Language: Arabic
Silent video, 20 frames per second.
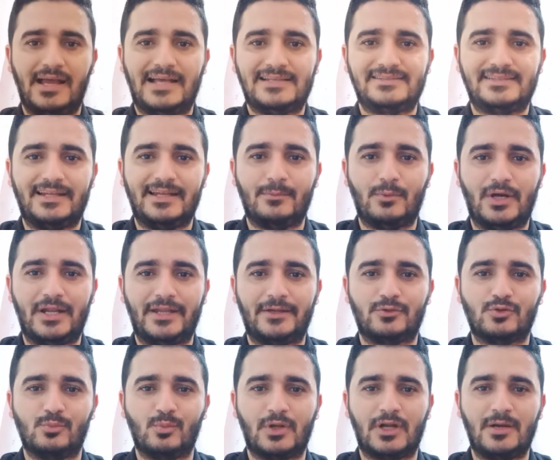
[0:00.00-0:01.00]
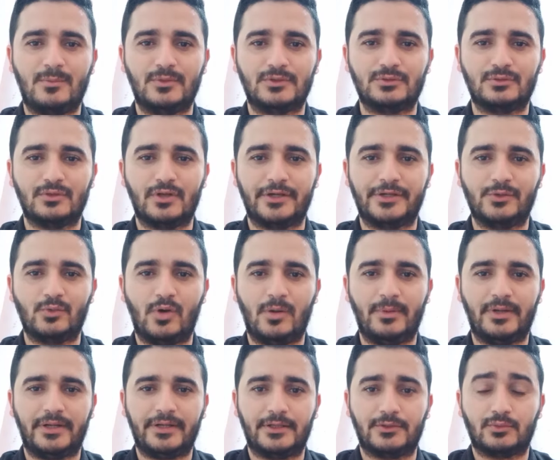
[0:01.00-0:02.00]
السلام عليكم ورحمة الله
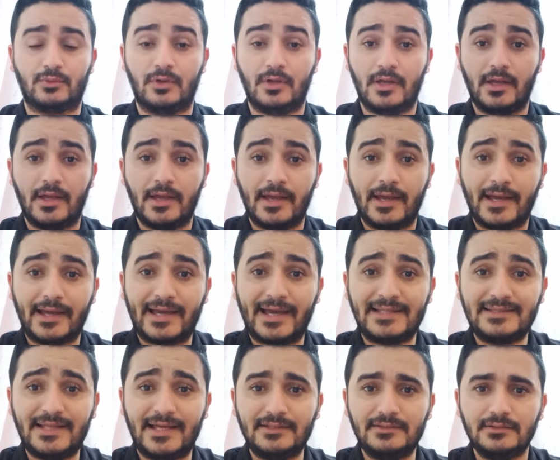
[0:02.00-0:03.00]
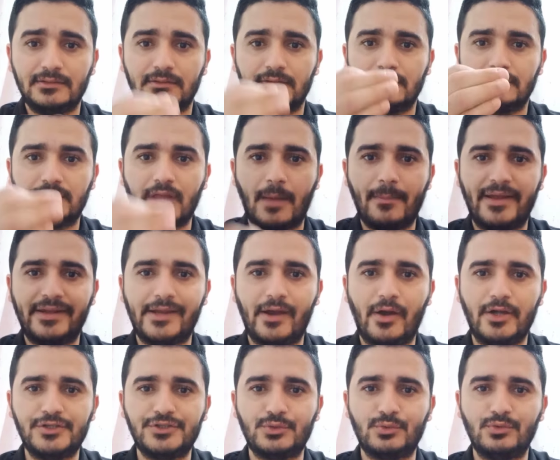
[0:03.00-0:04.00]
وبركاته غدا
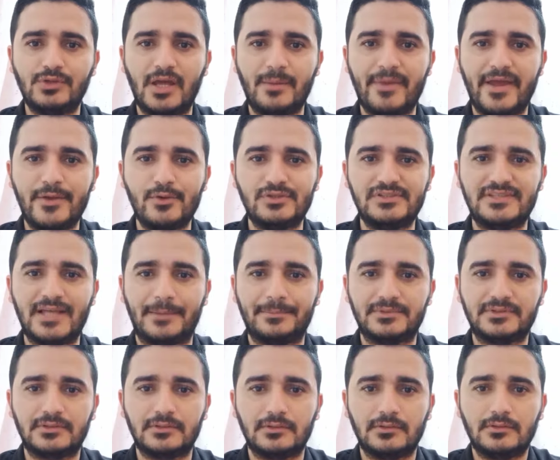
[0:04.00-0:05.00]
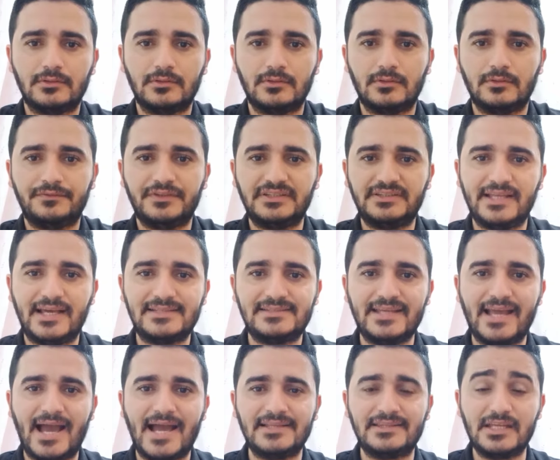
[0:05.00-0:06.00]
28 مايو السبت في
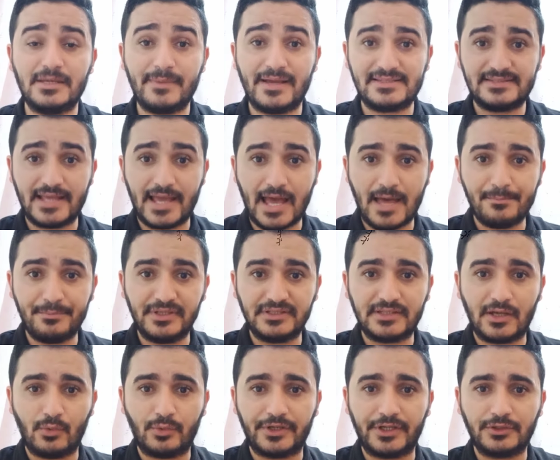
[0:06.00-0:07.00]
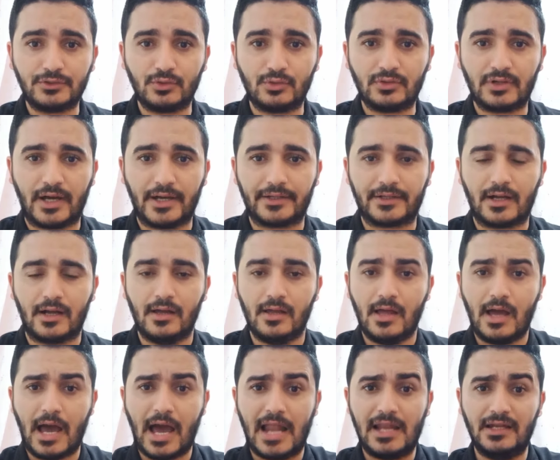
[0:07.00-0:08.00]
التاسعة مساء بتوقيت القاهرة
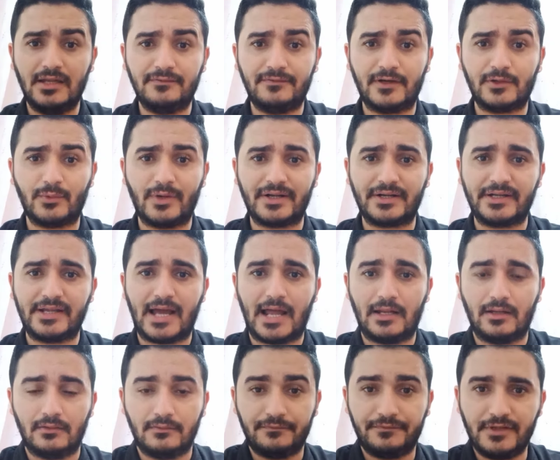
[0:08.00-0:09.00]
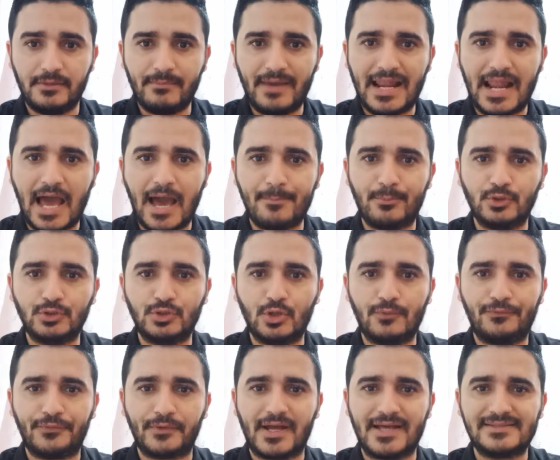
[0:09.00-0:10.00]
الليفر والريال في ملعب
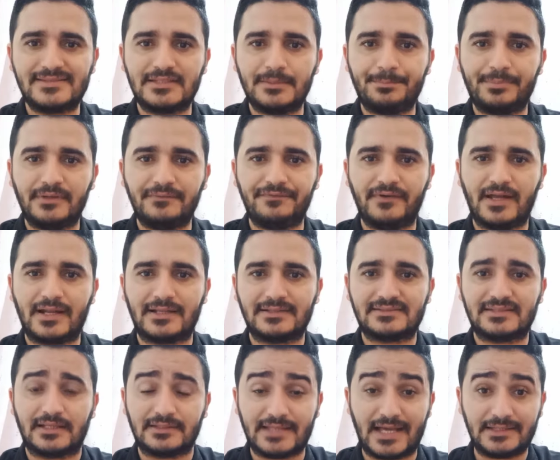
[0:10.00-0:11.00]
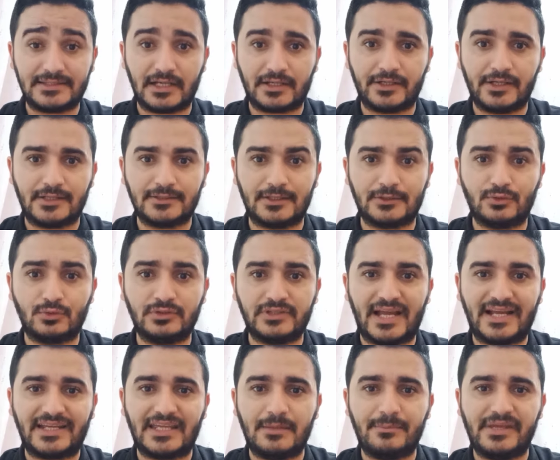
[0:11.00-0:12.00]
الدو فرانس بفرنسا تحت قيادة
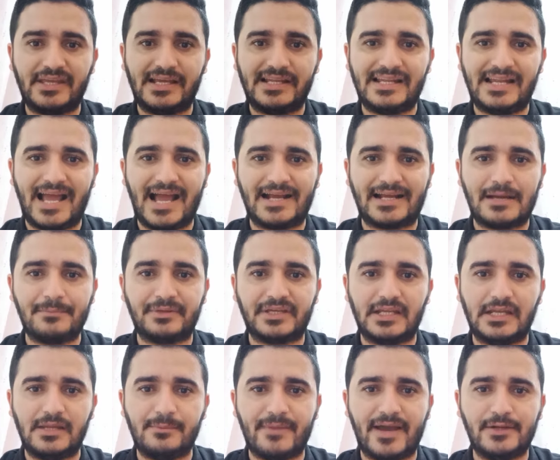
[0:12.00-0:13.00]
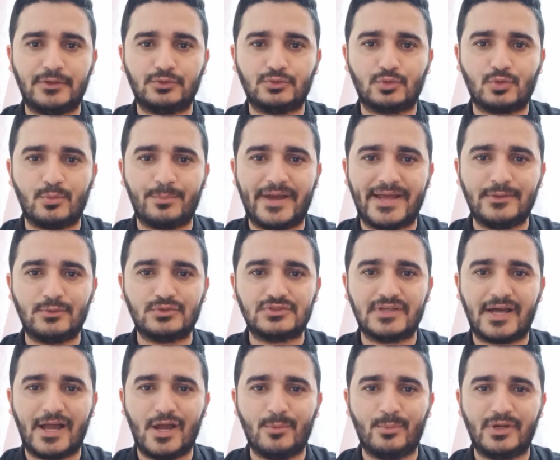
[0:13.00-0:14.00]
تحكيمية للحكم كليمان تروبانو
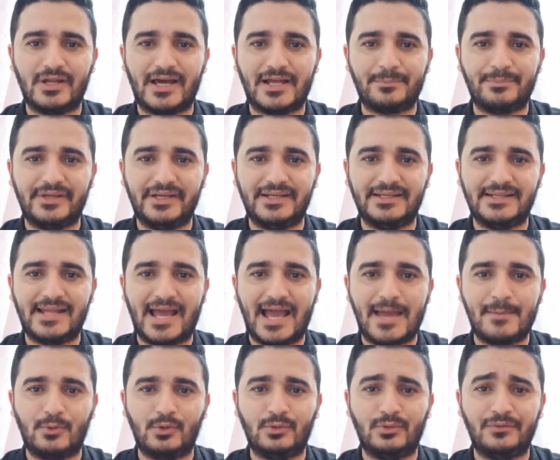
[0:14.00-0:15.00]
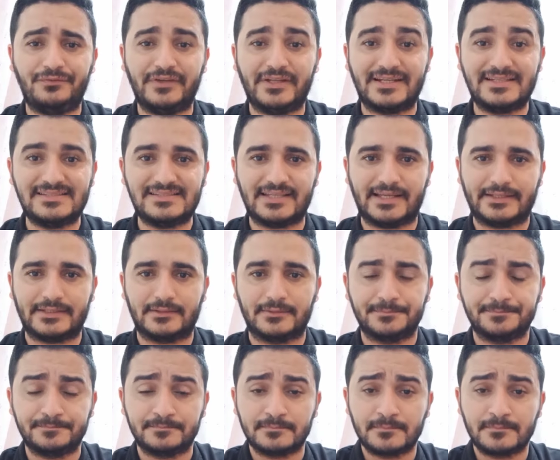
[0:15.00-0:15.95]
صاحب الأربعين عاما الفرنسي